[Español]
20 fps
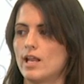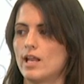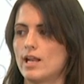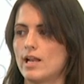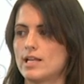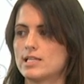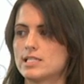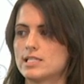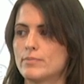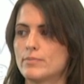en
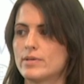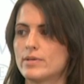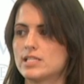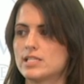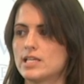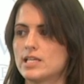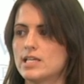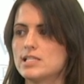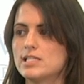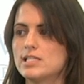el
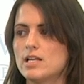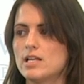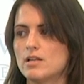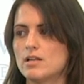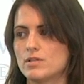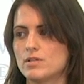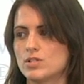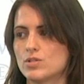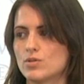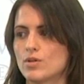SPSS, en
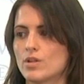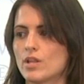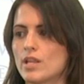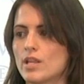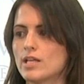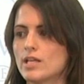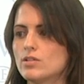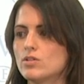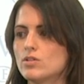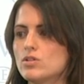el visor de
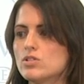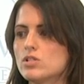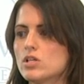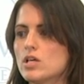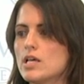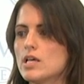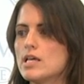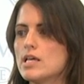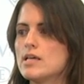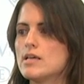datos,
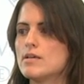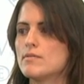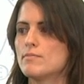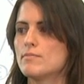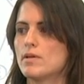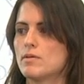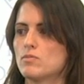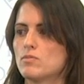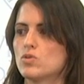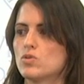
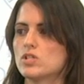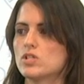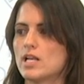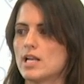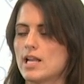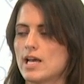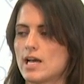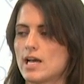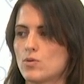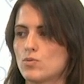vemos
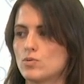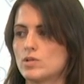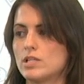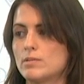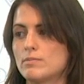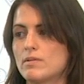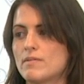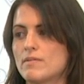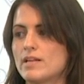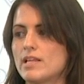la
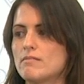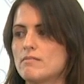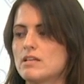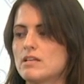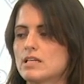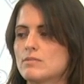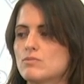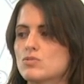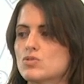última variable que